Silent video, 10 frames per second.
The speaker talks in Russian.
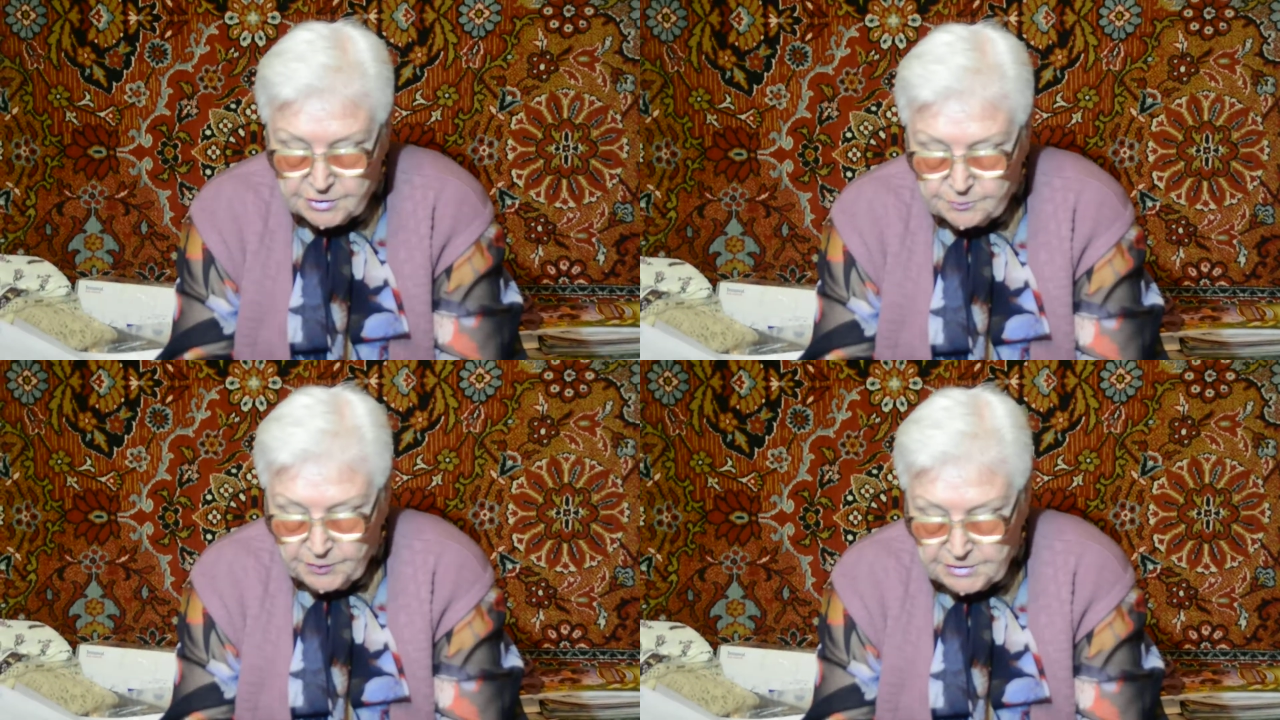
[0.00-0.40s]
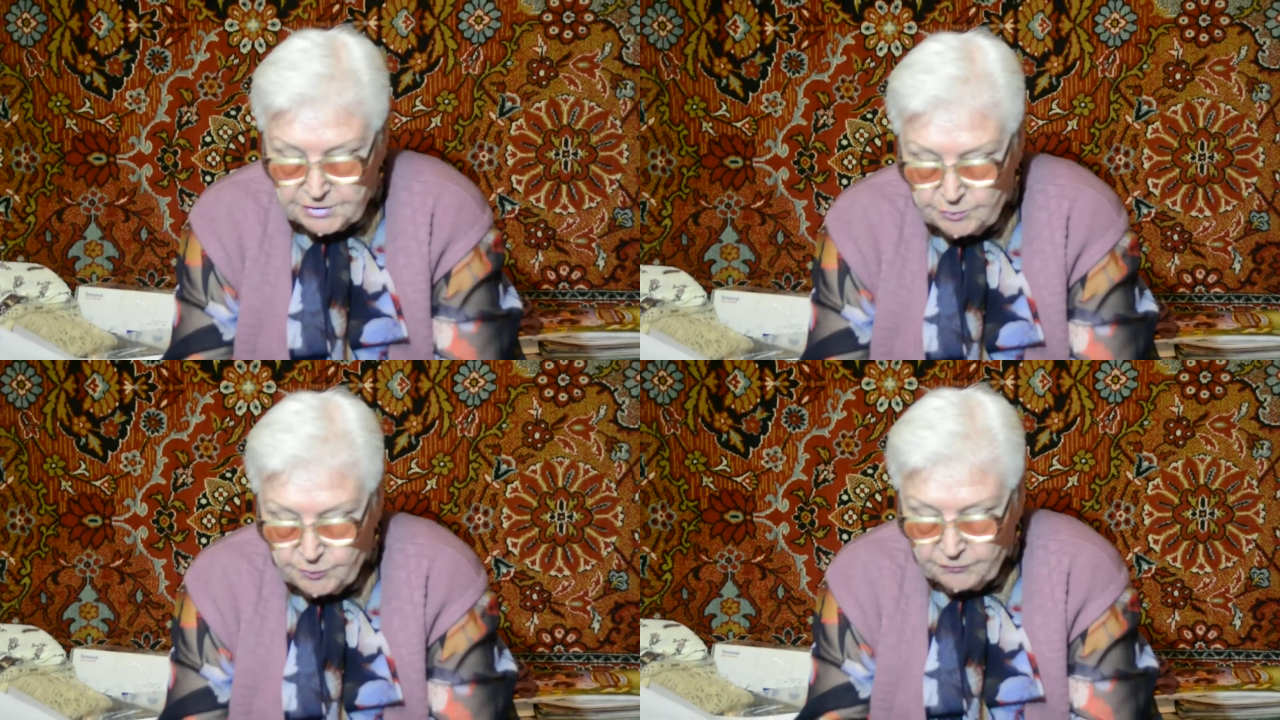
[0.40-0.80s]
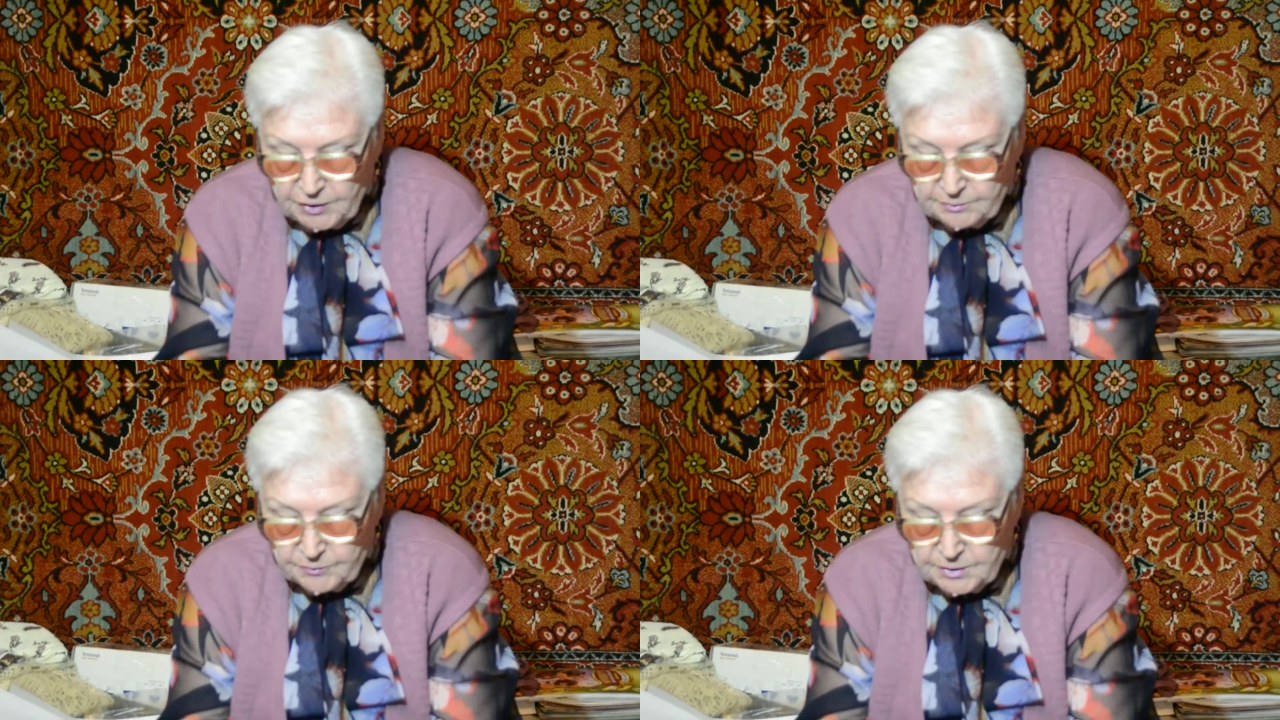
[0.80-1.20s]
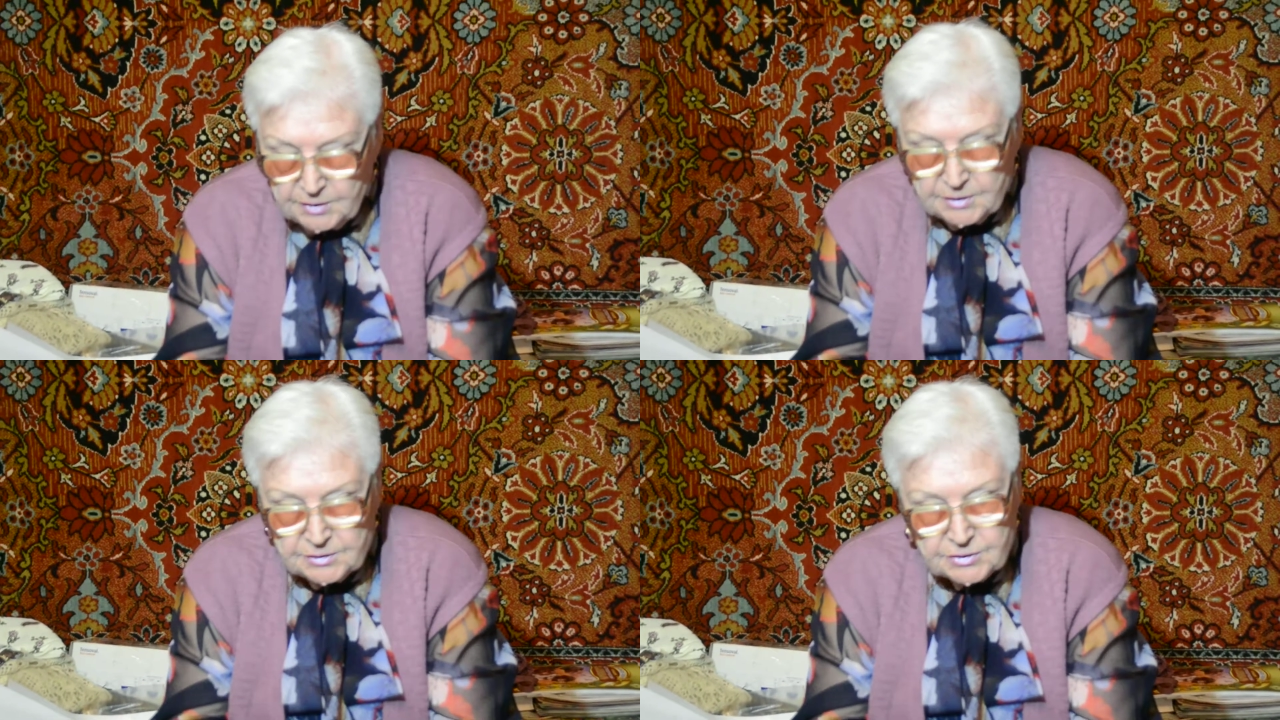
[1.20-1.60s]
спасибо вам
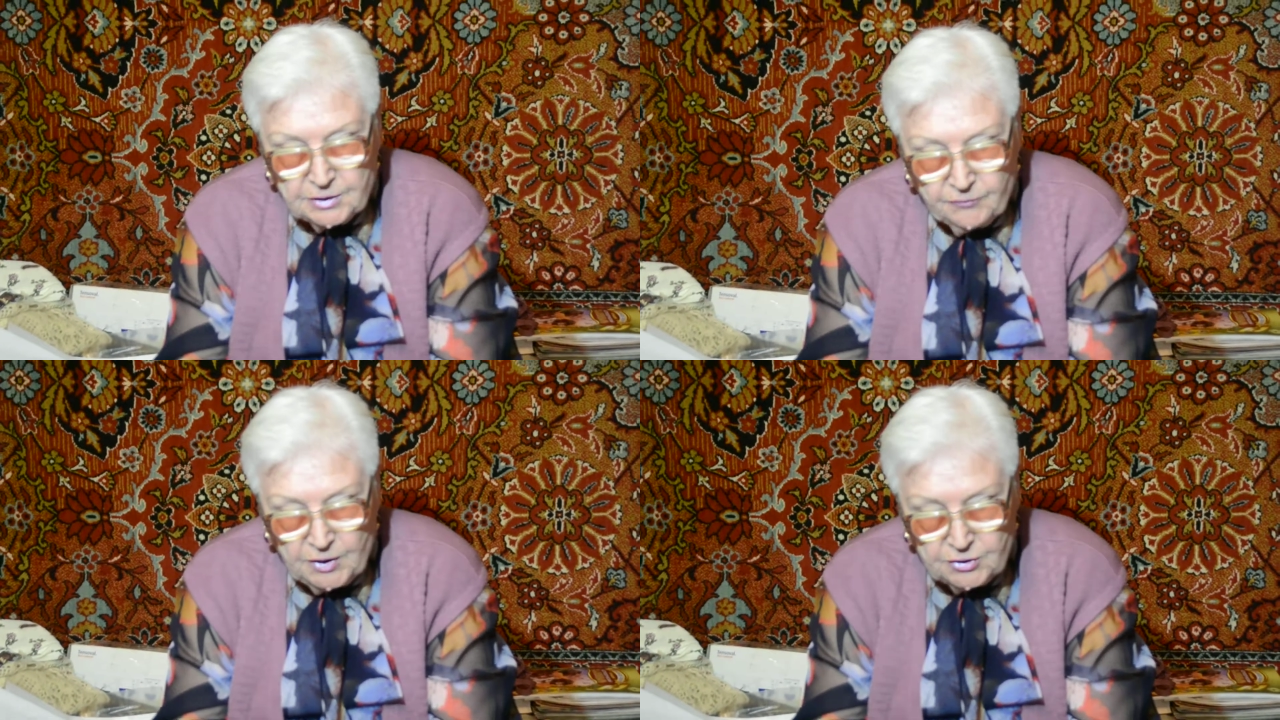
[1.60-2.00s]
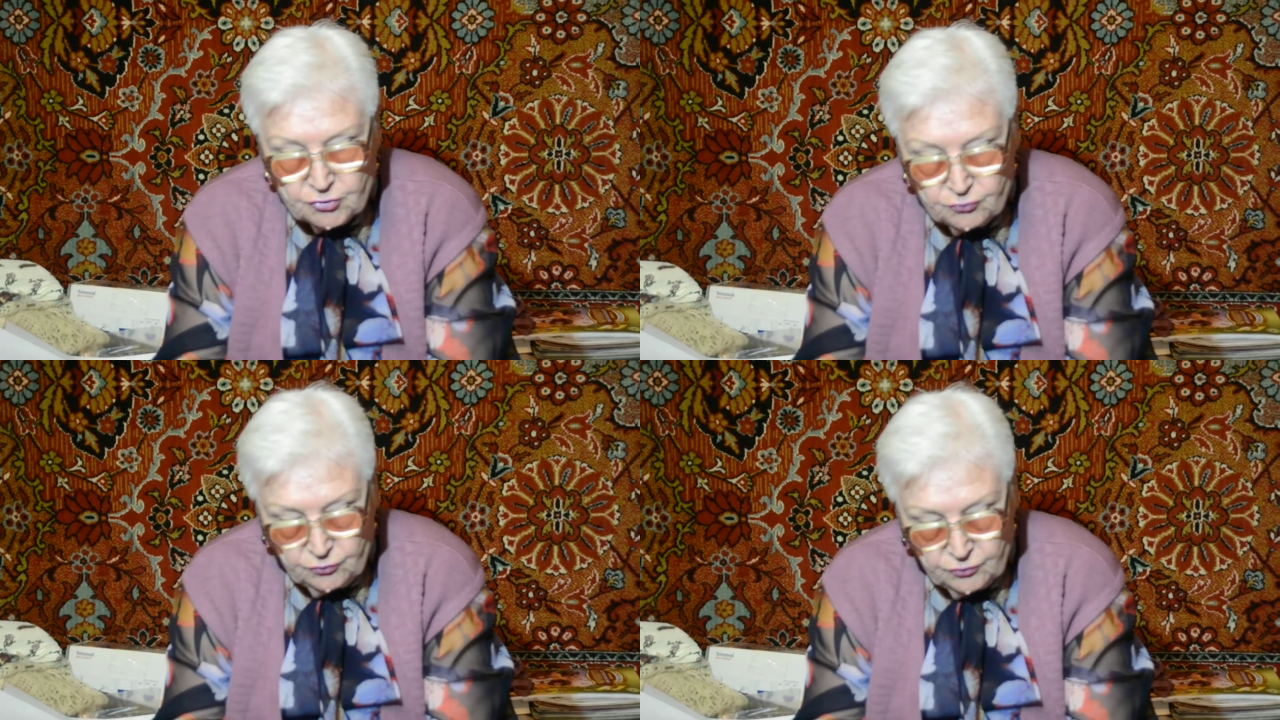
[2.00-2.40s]
за вашу